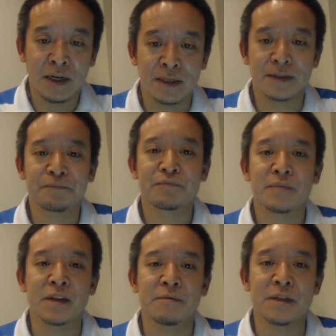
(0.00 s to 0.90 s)
す
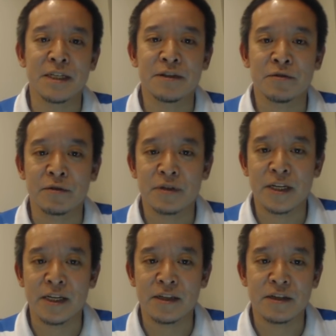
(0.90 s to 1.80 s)
みません、ちょっと
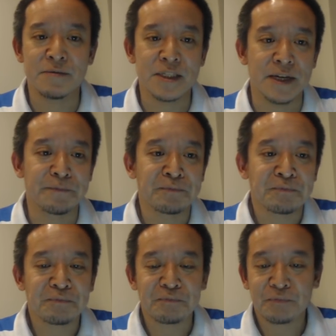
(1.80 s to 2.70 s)
咳すいません。
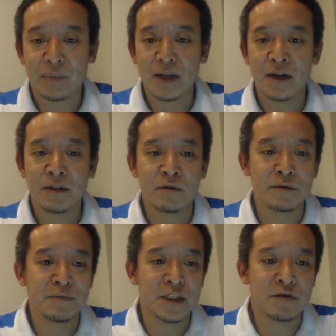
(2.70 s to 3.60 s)
えっ、ー、
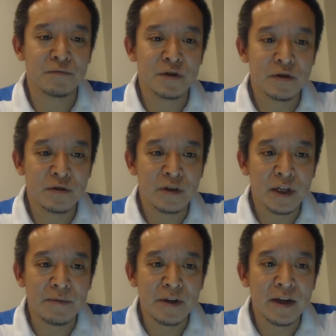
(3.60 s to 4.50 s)
と、まあちょ、ちょっと
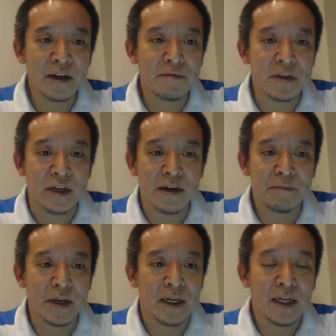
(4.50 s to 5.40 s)
だけ見ていきますが、やっ
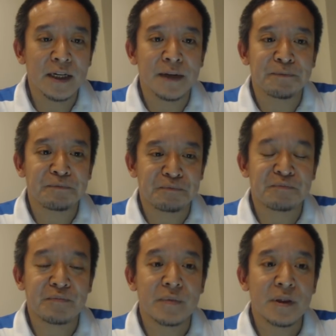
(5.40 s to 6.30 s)
ぱり、
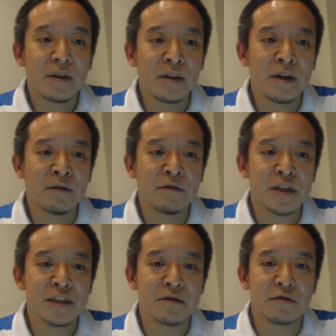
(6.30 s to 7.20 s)
本
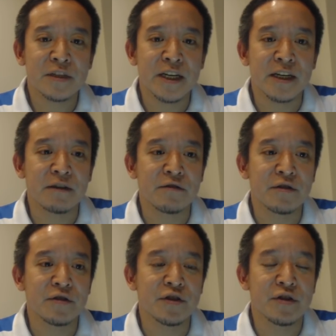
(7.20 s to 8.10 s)
日
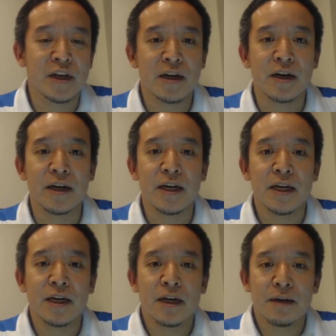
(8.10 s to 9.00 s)
6191回、
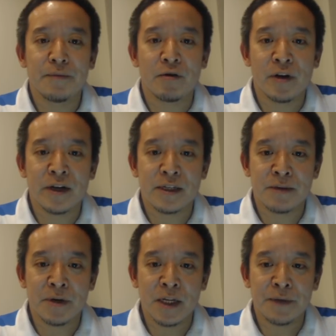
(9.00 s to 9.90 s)
まあ、おかげ
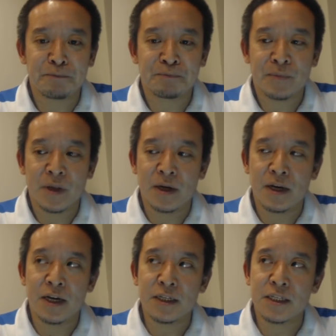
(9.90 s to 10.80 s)
さまで、
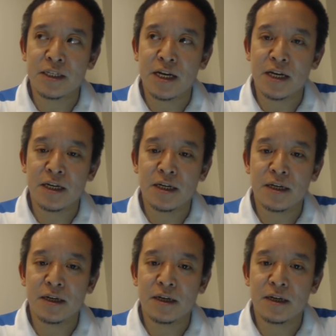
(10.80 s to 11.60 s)
えー、8000